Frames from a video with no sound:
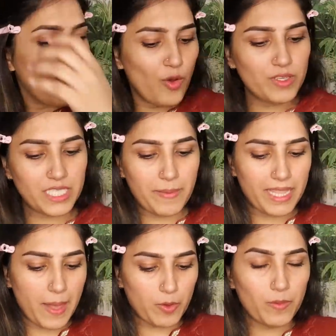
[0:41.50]
उसके बाद
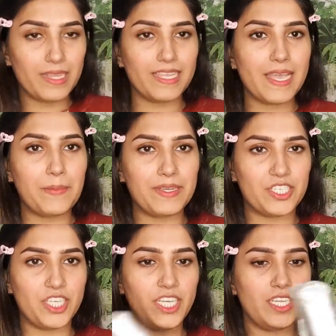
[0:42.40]
आपको मिलती है एक
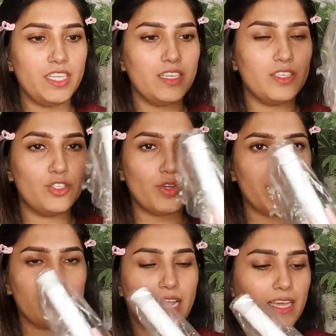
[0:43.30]
मशीन जो कि इस
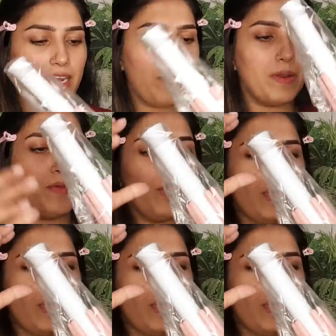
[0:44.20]
तरह के रेपर में